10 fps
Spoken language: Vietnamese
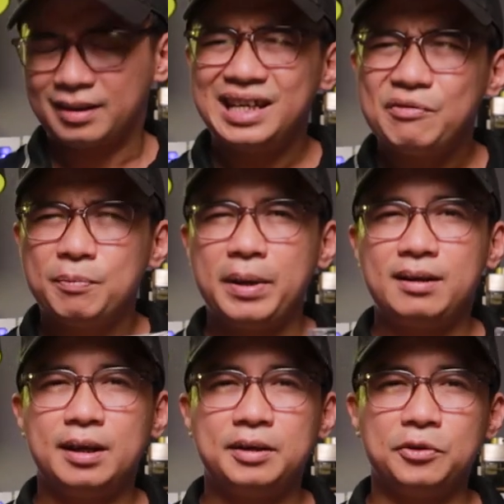khi mà
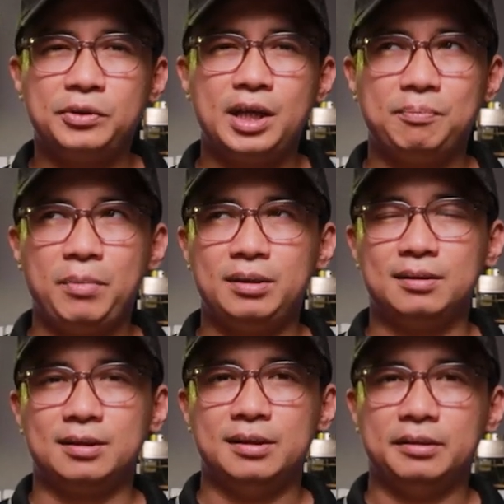mình lần đầu tiên mình
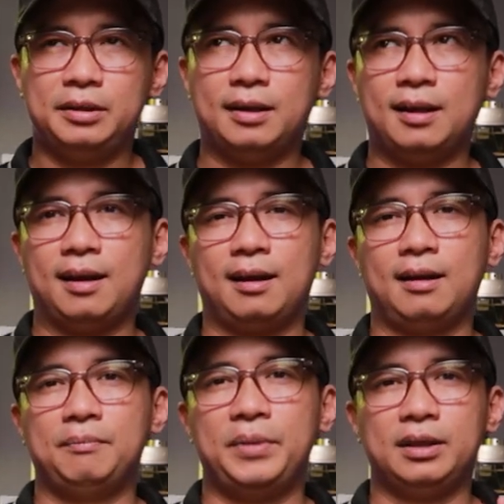được ngửi thì
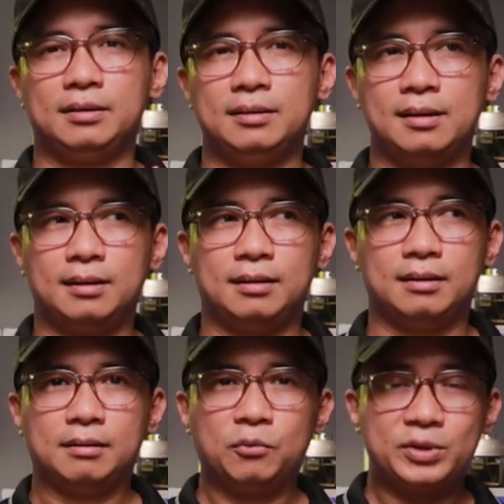là mình được
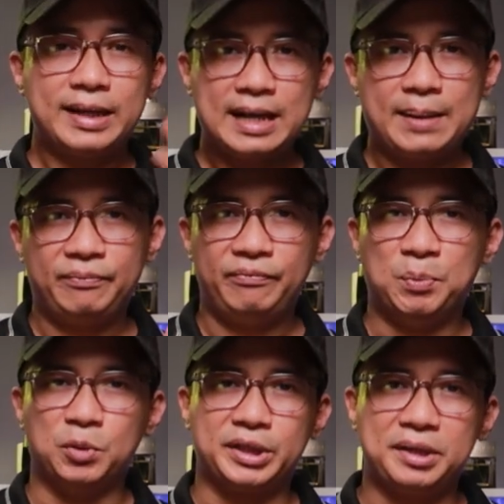một chai nam và
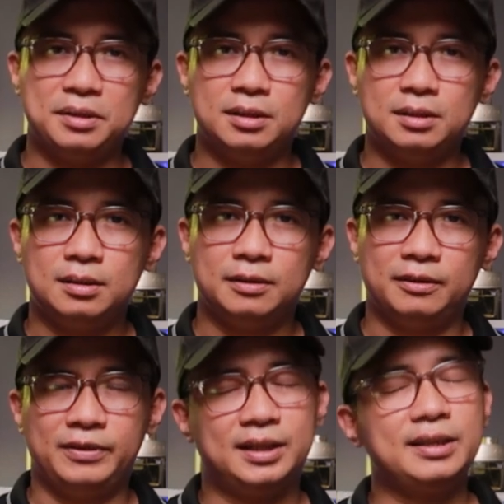một chai nữ
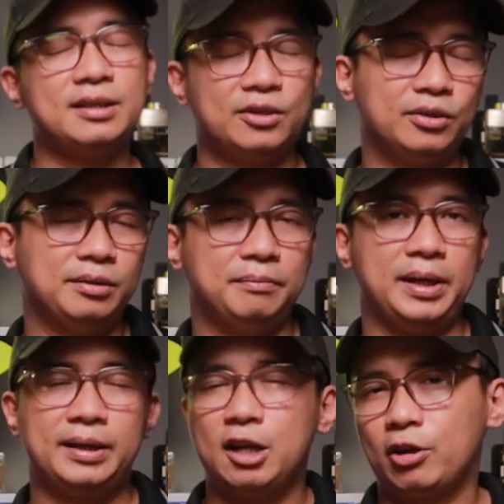tất nhiên rồi
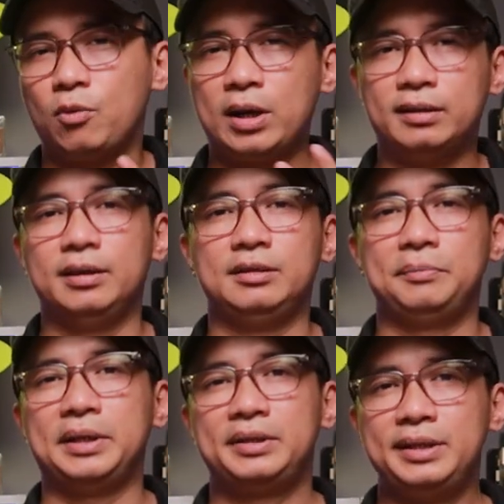mình theo cái quán tính thì
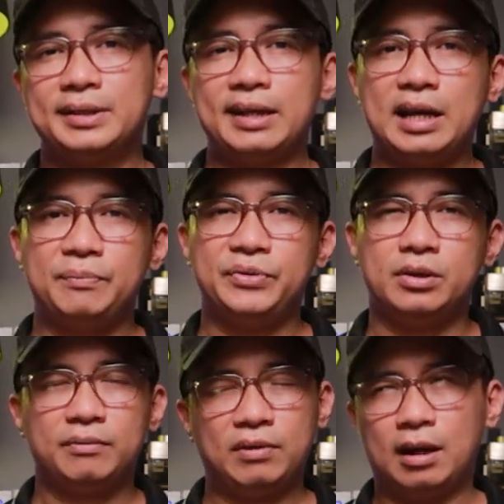mình xì chai nam
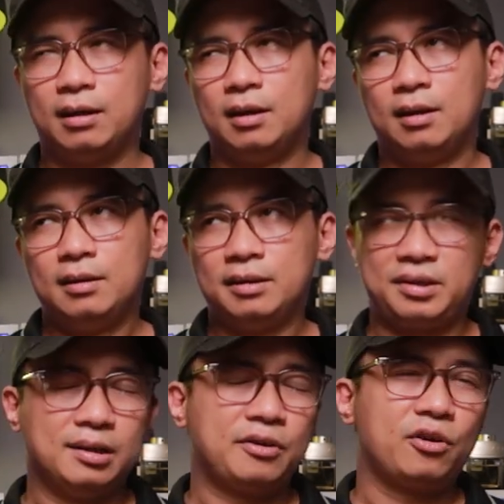trước và thực
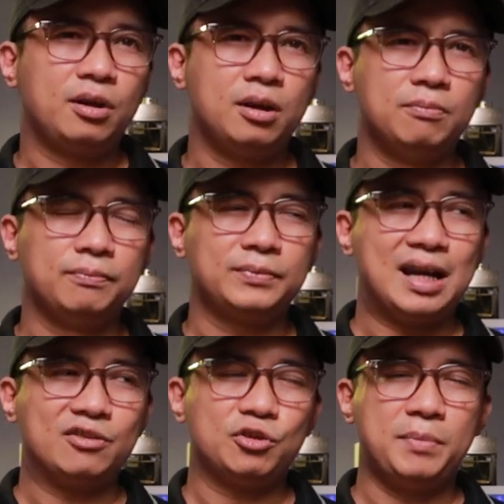sự là nó không
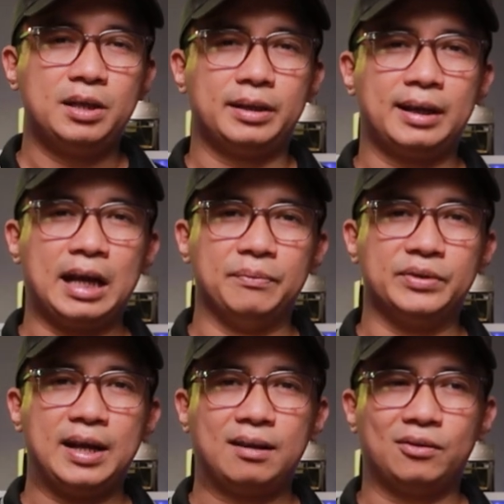tạo cho mình cái cảm
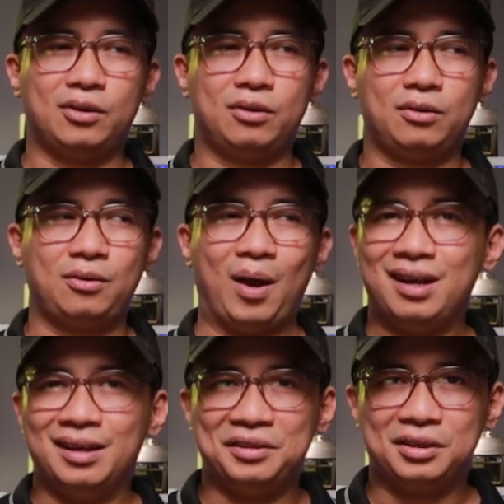giác nó quá
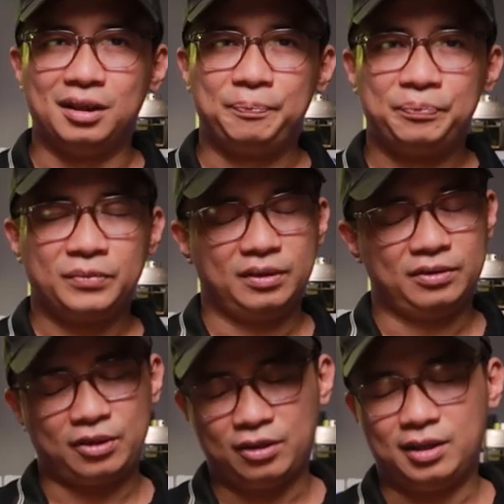là ấn tượng
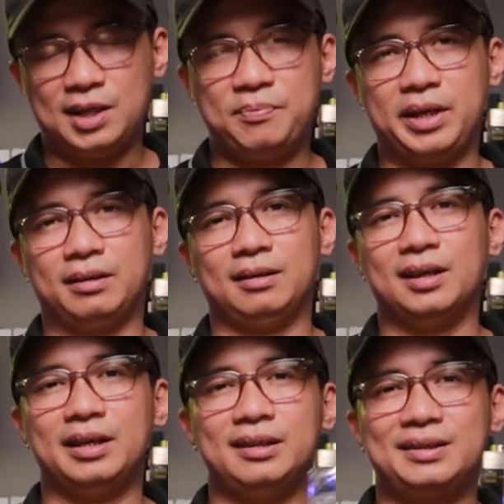sau đó là mình
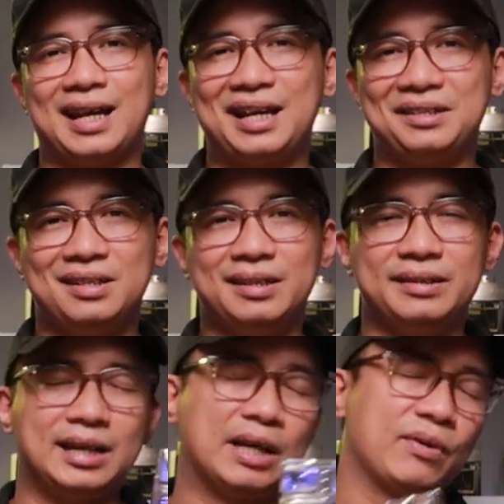lấy chai nữ
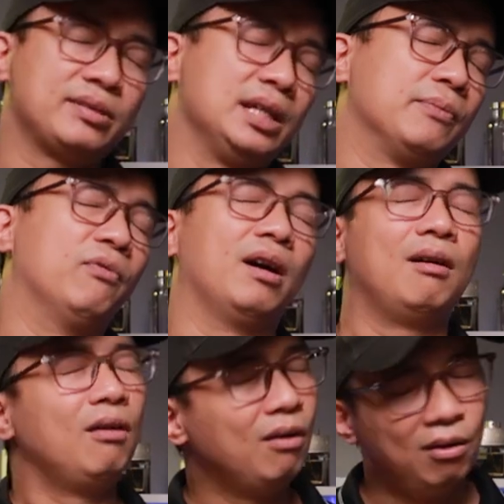này ra và xịt vào
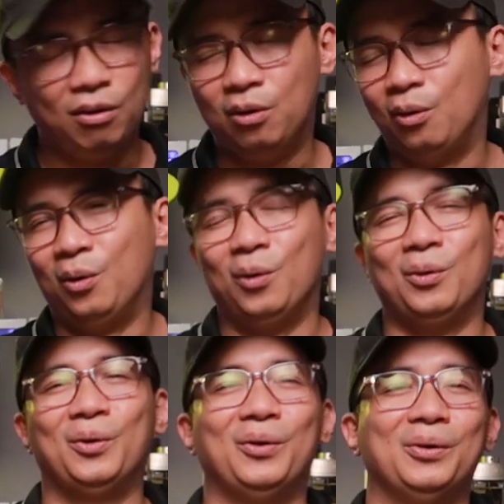oh, oh,
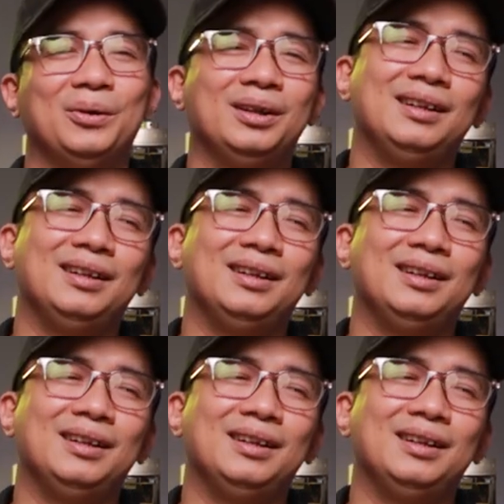oh, oh.